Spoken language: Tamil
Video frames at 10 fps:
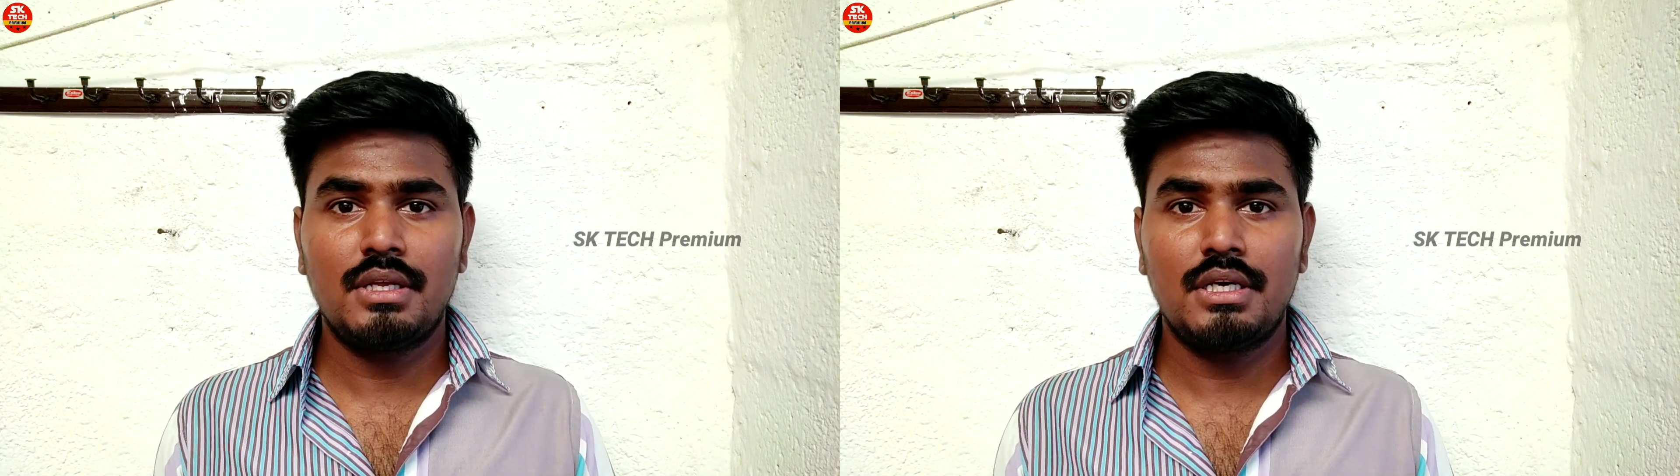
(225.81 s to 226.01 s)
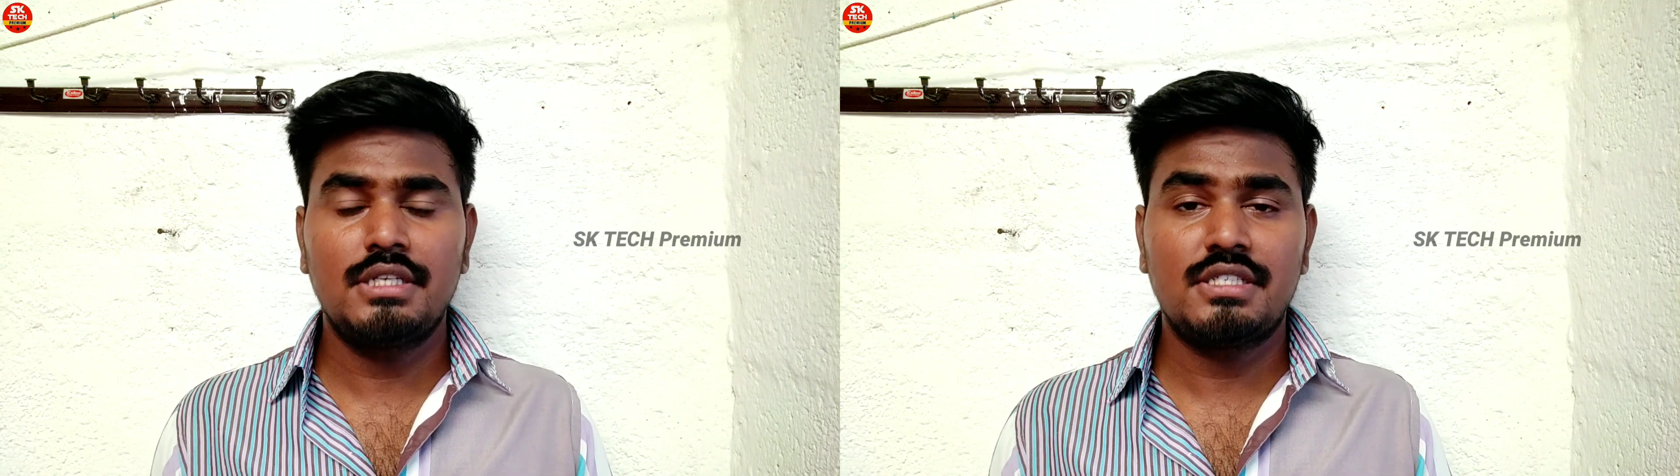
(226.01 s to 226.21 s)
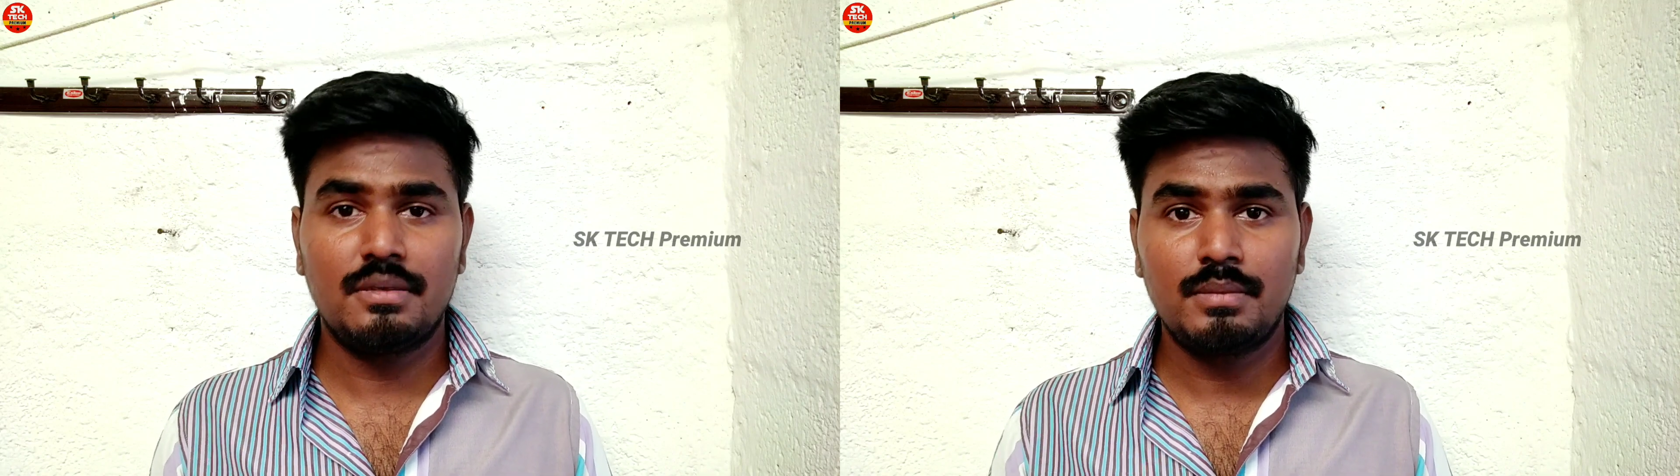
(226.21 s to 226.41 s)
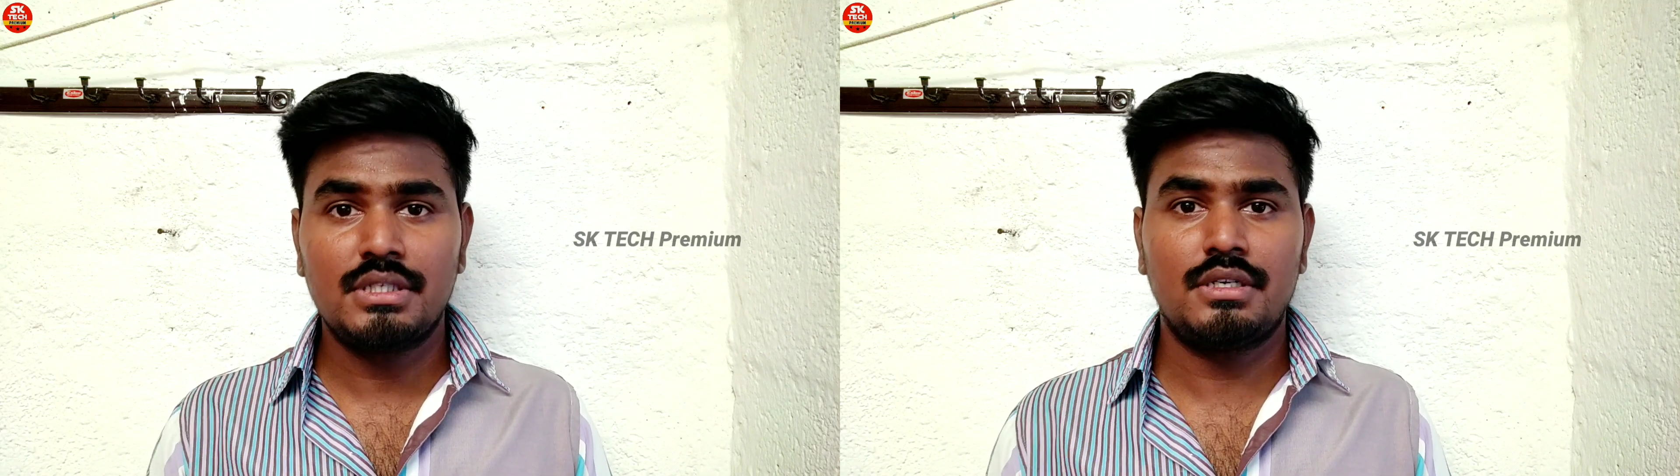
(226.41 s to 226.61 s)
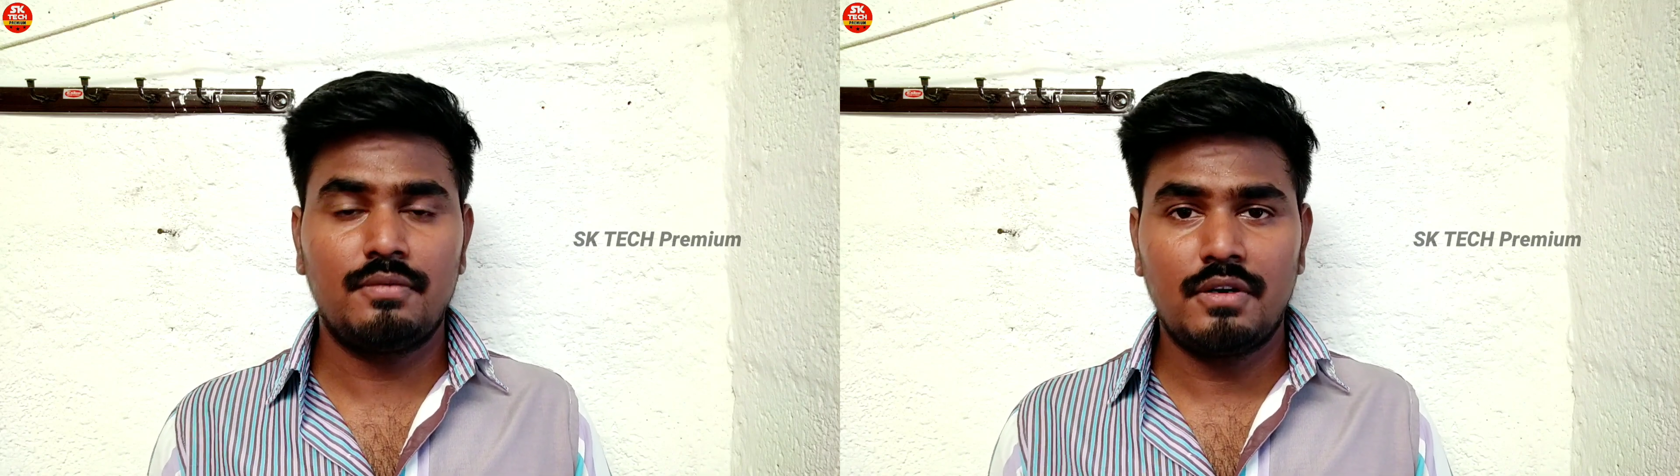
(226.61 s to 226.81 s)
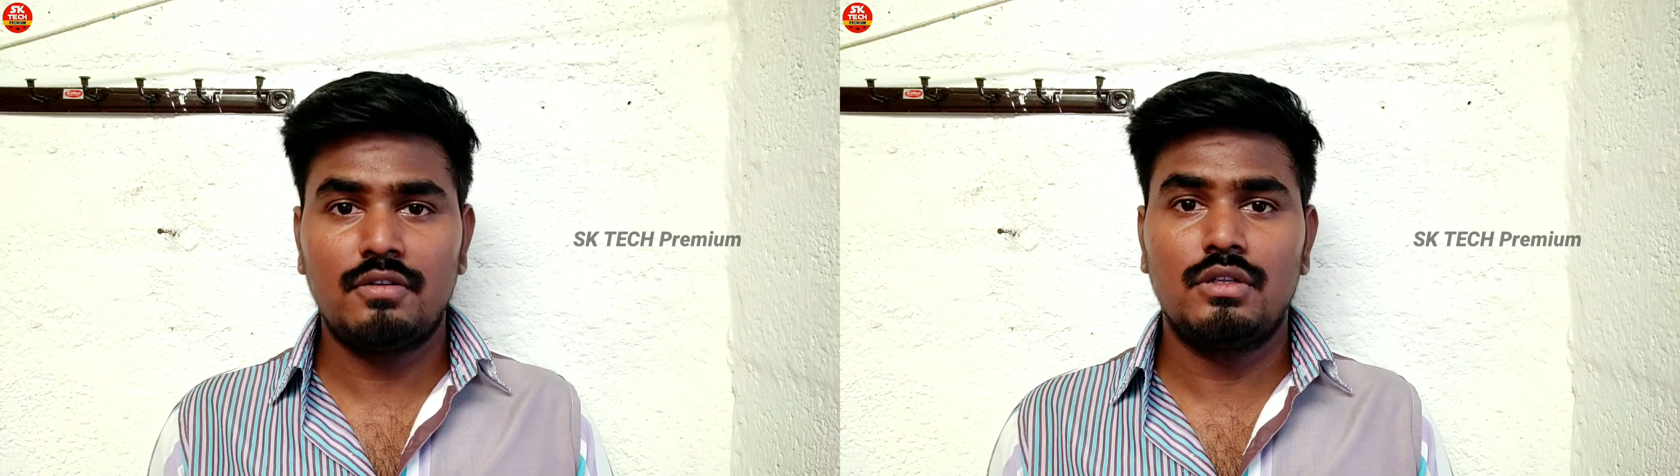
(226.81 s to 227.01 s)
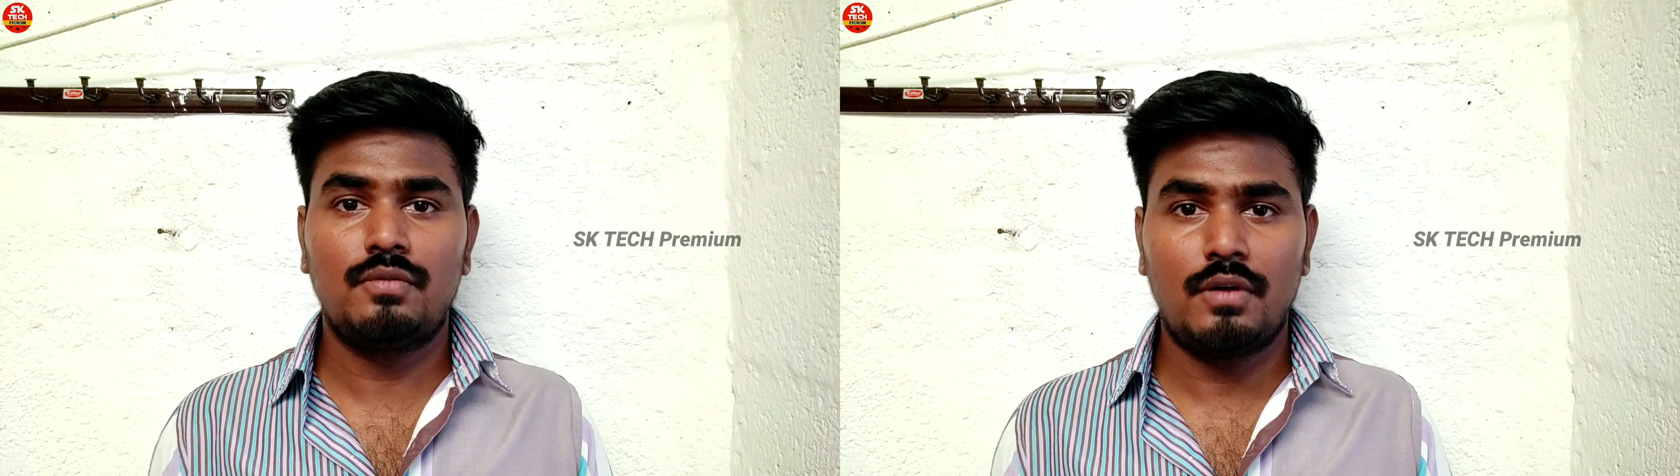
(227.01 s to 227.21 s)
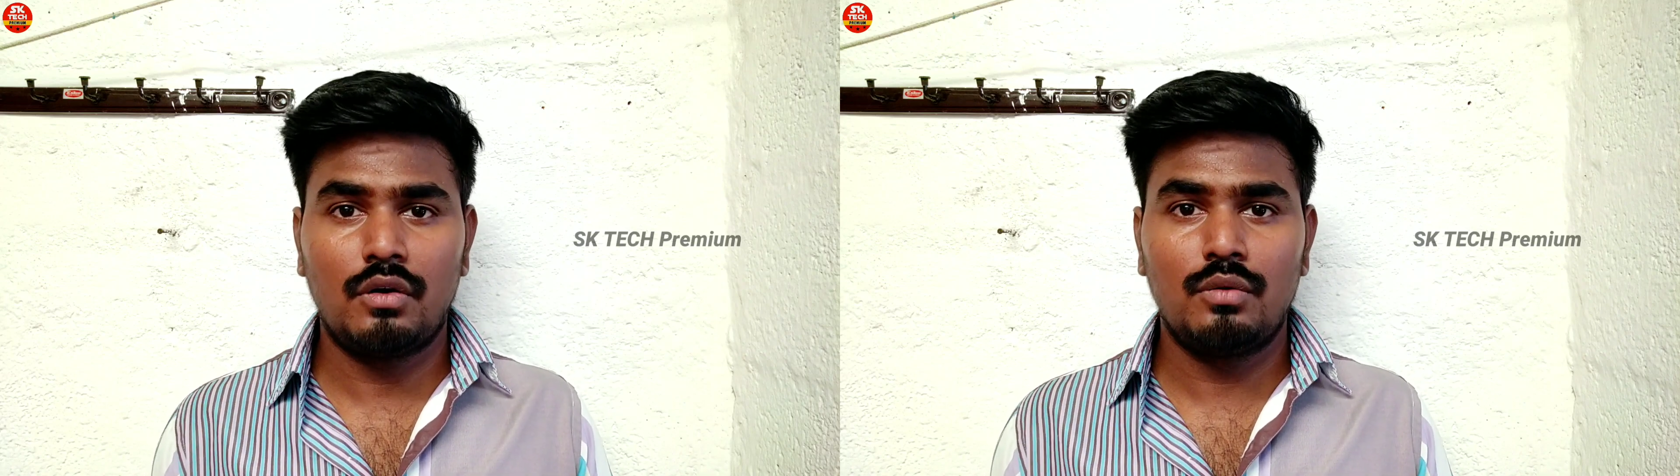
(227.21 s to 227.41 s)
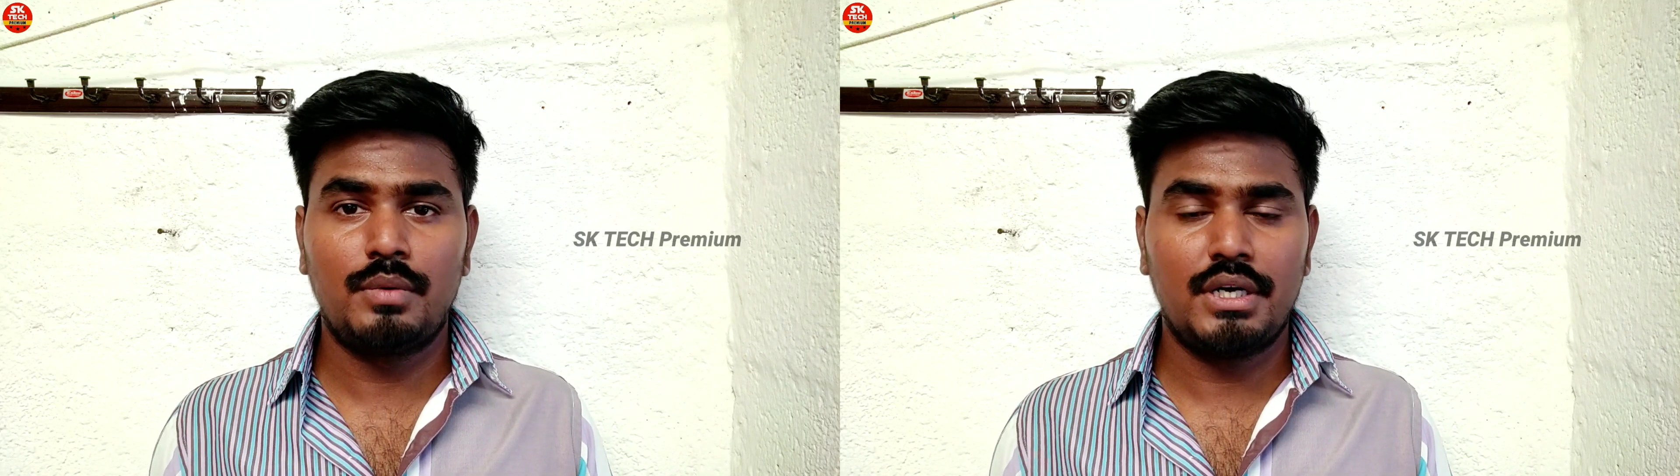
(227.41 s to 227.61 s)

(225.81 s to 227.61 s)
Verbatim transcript: மாதிரியே ஸ்டெப் பை ஸ்டெப்பாக வந்து ஃபாலோ